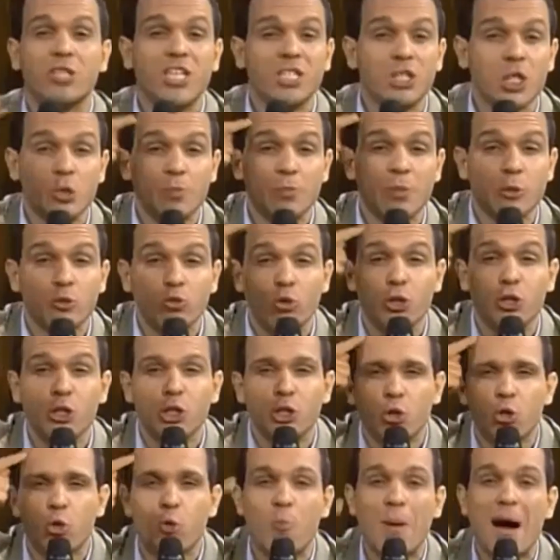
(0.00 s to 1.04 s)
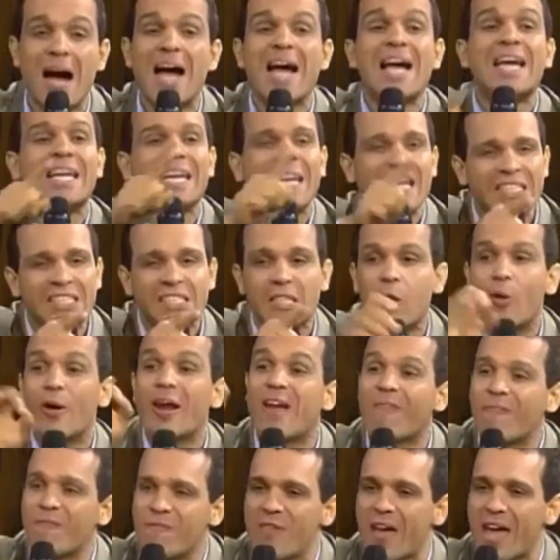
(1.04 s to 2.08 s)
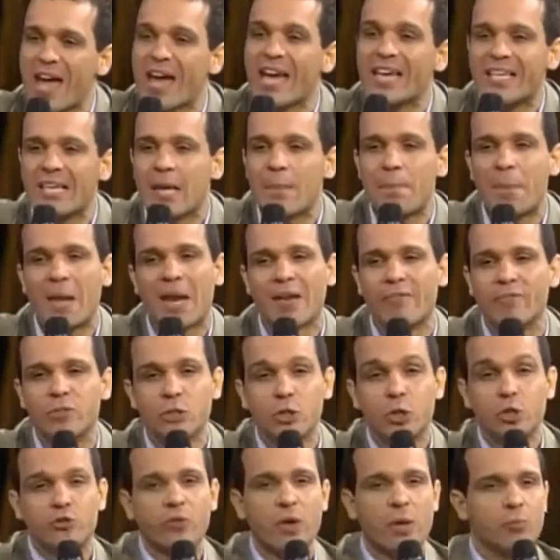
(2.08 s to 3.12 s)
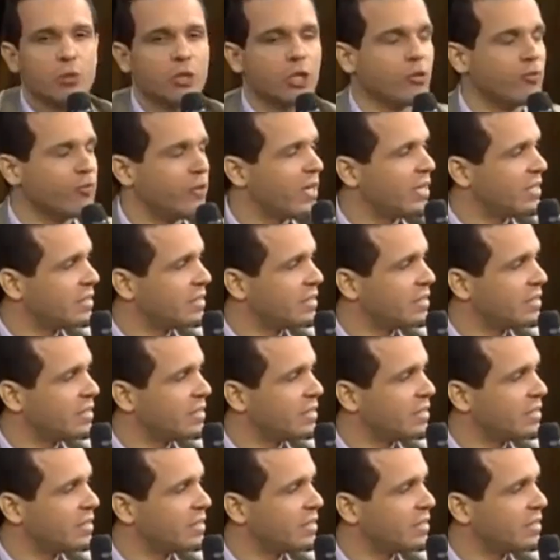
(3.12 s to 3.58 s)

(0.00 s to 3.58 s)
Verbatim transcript: não deixe as pessoas te derrubar. Nessa hora, a fé e a palavra de Deus faz muita